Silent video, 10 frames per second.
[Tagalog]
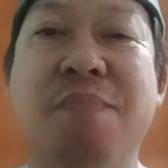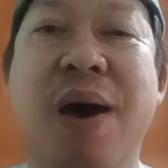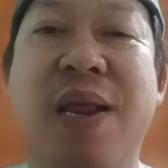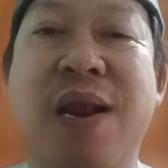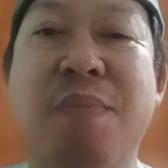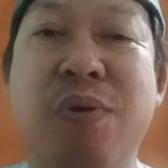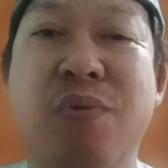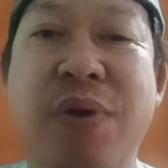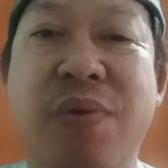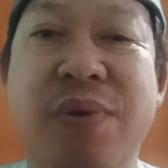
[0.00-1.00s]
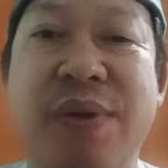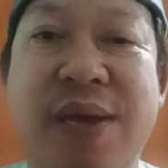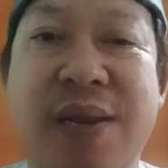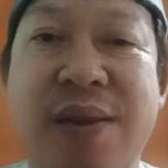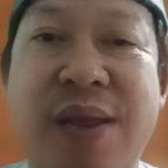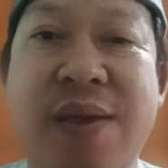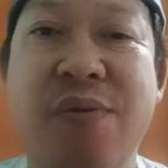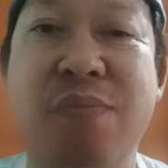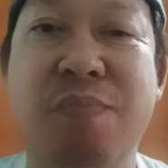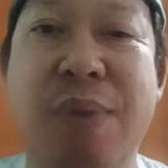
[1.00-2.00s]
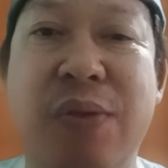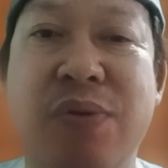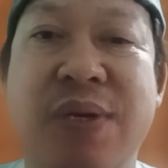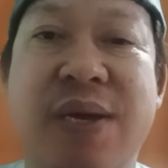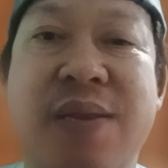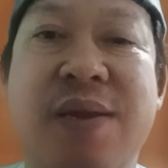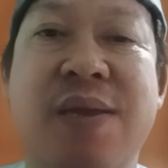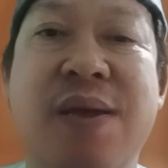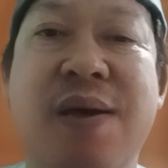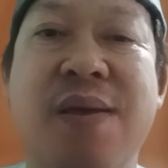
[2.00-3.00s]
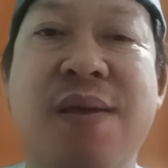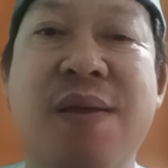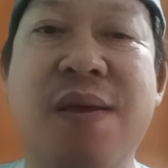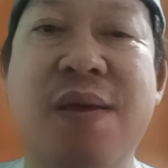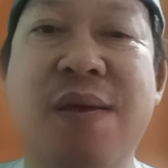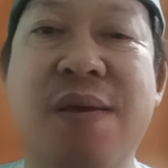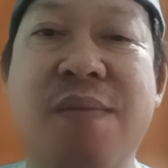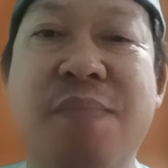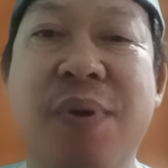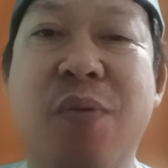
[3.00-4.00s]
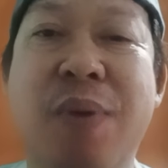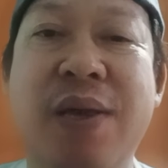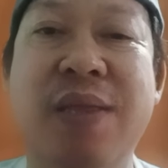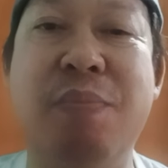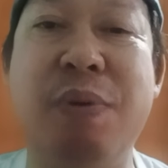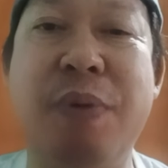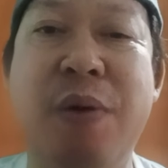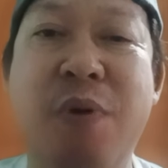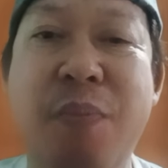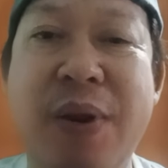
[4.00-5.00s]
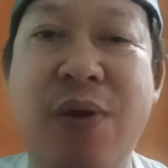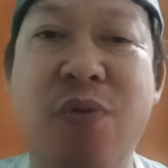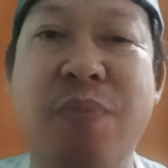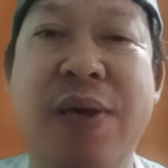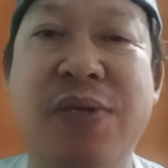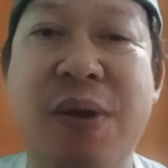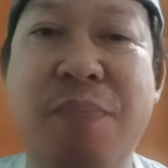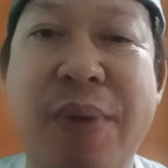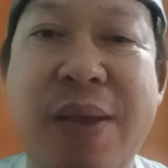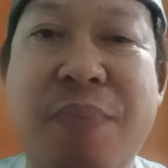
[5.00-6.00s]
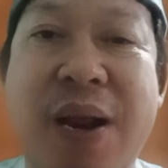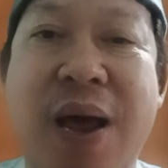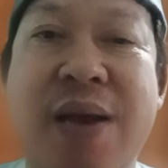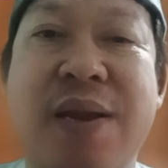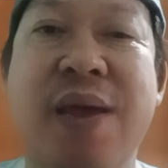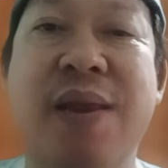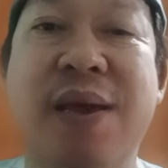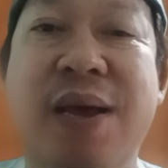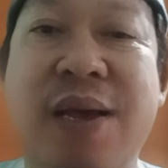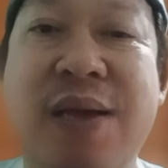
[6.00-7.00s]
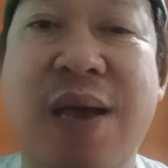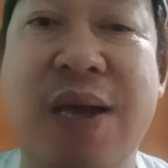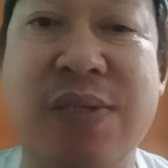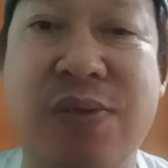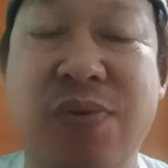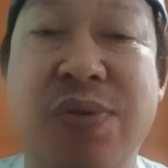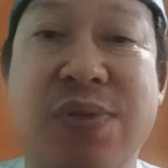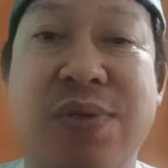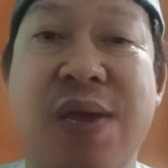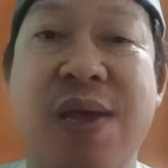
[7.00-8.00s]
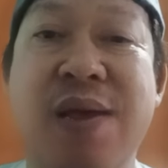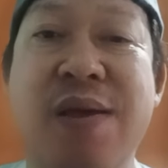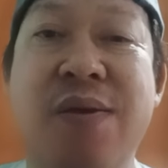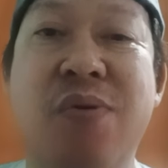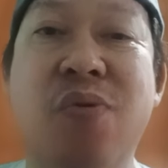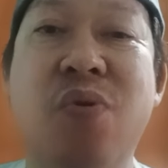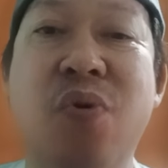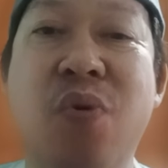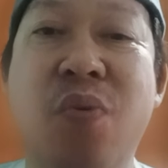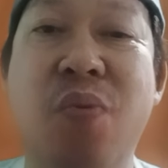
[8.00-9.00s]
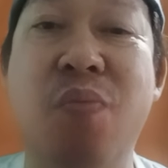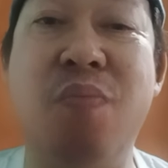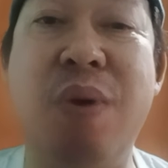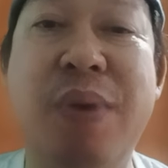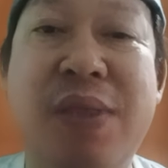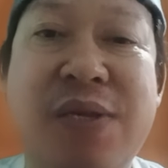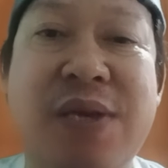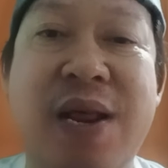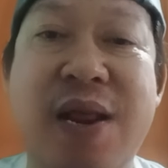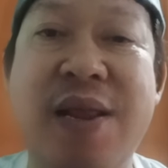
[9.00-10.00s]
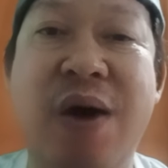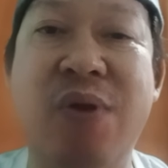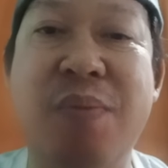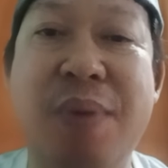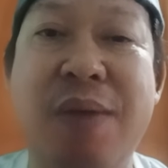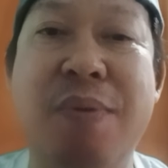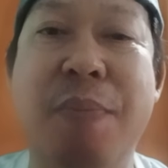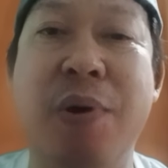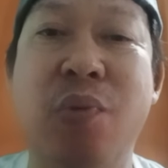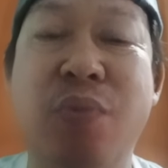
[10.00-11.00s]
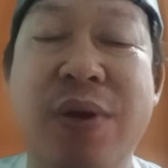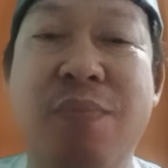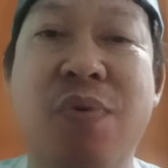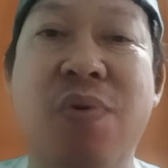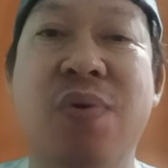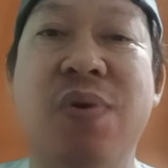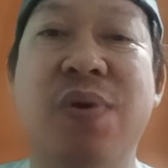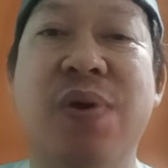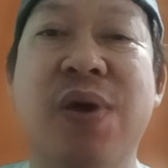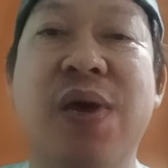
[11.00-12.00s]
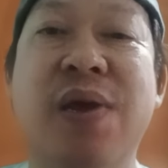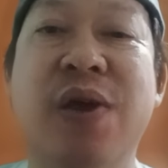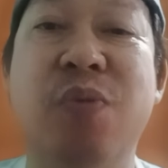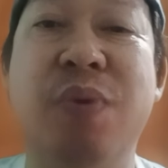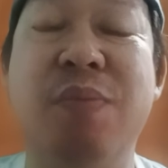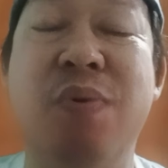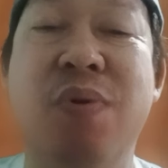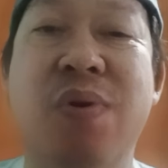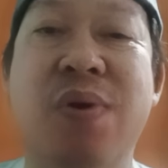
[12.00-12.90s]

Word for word: Para lang makuha yung kidney, eh, yung bato sa kidney niya. Pero bakit ka magpapa-opera kung may simpleng paraan na hindi ka nagagastos? Oh, mamitas ka lang ng dahon na banaba, pakuluin mo. Yan ang inumin mo.